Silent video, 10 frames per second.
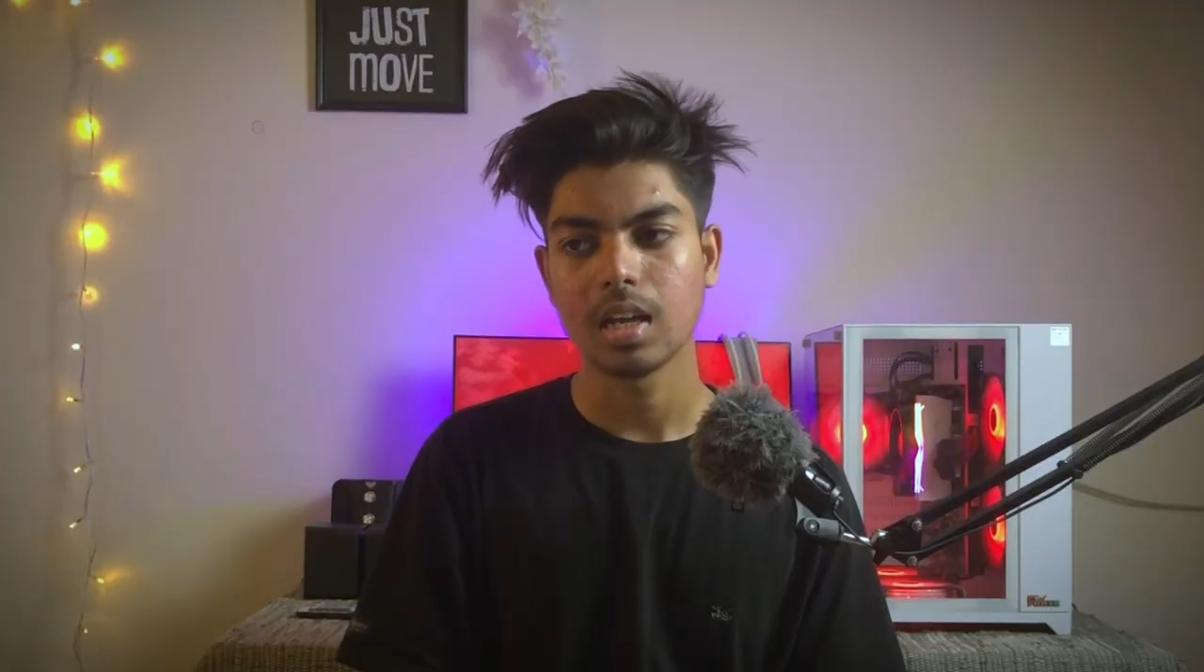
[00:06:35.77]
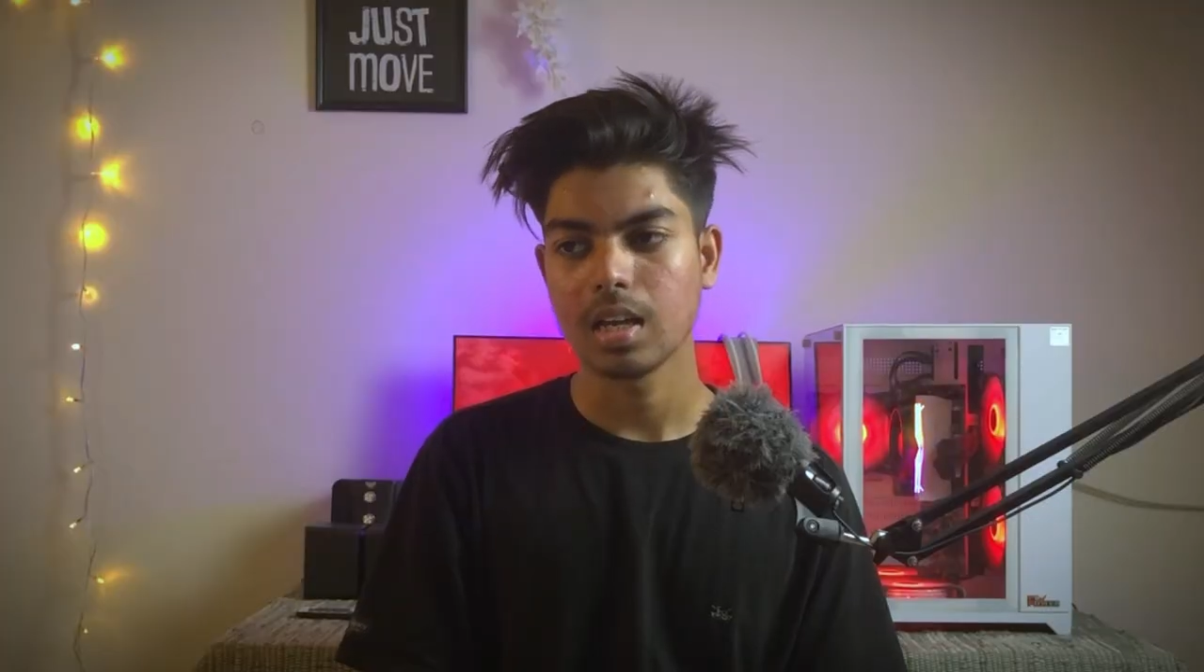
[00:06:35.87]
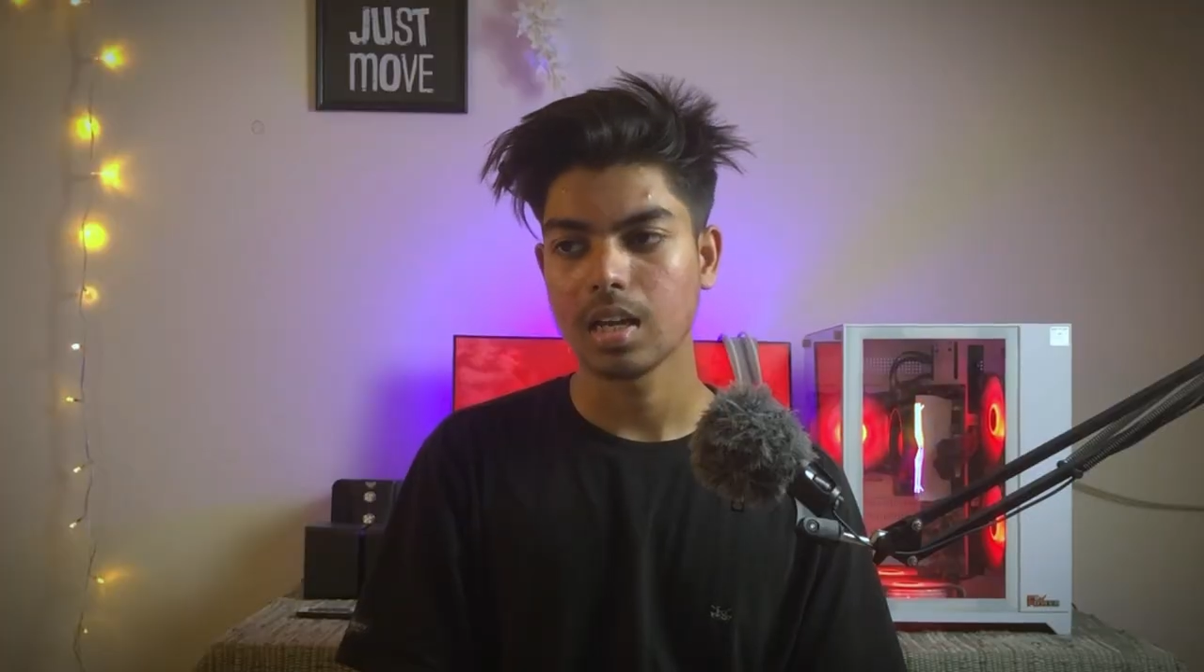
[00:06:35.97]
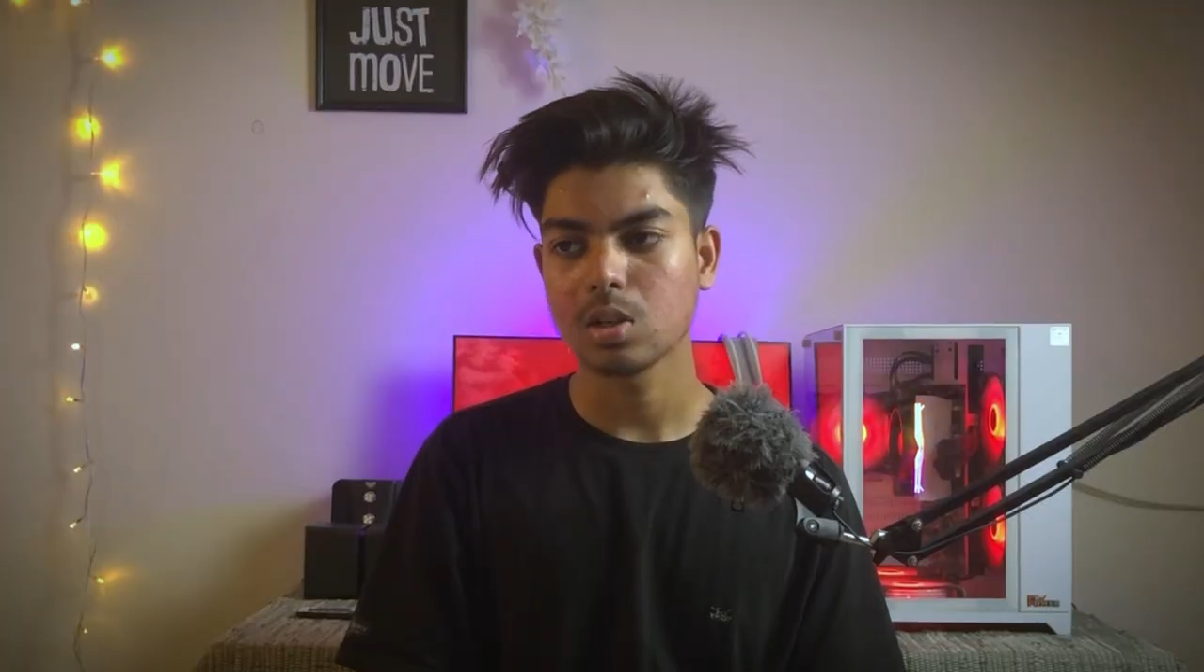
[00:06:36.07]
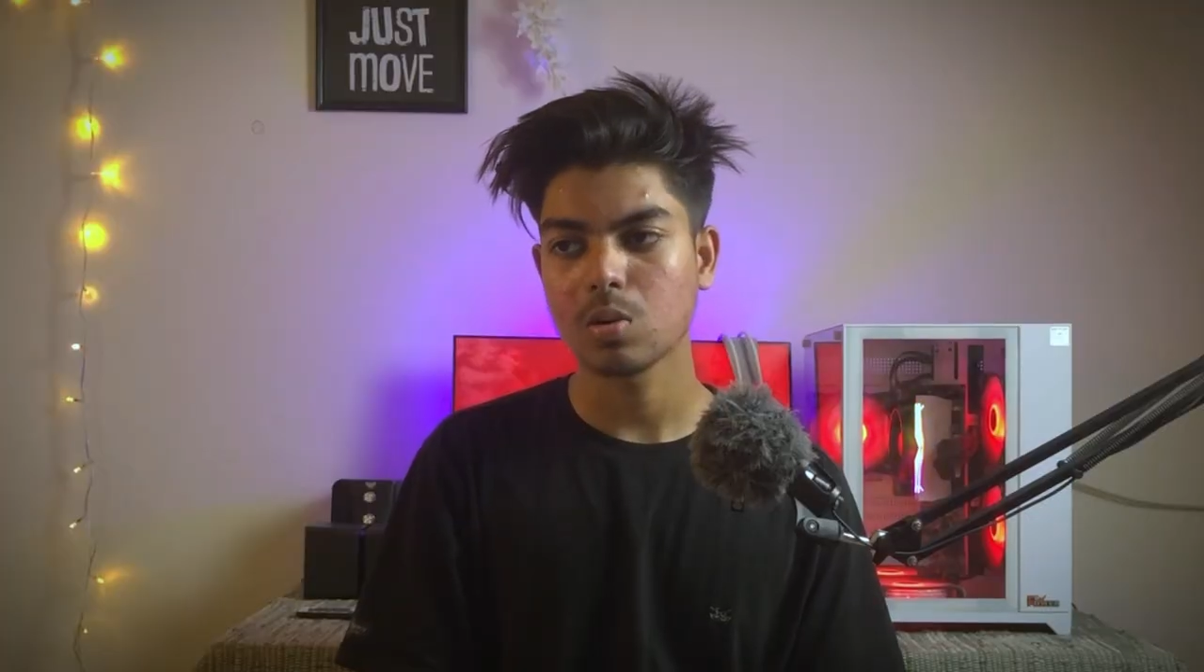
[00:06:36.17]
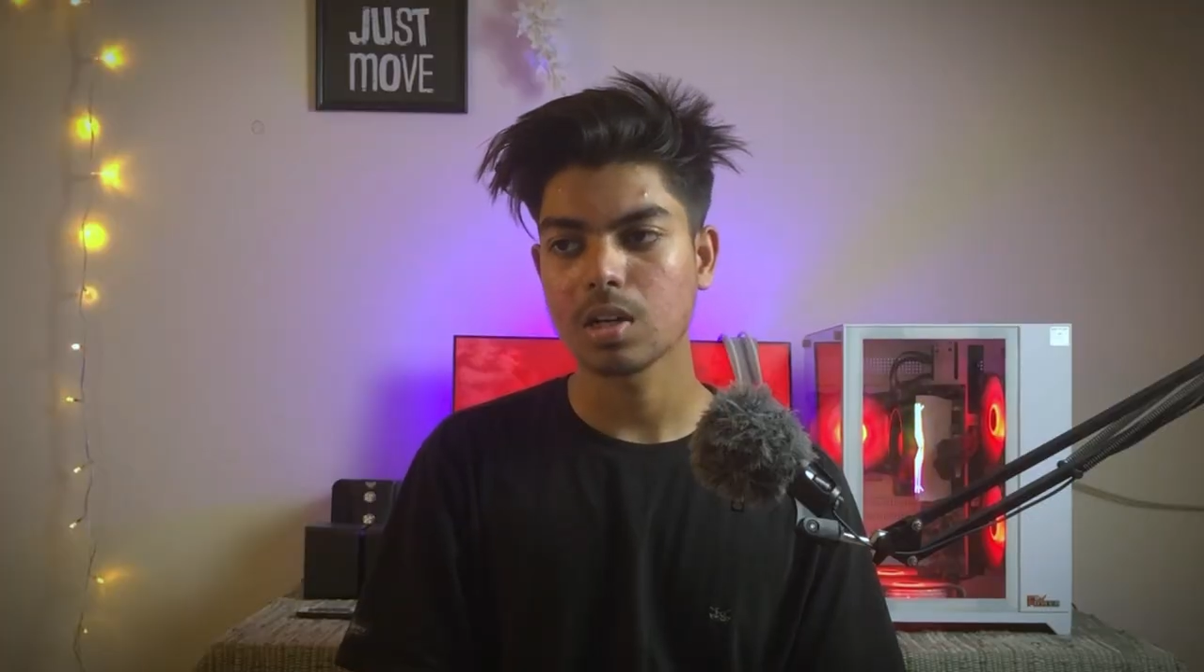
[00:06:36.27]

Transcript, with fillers: এই সকল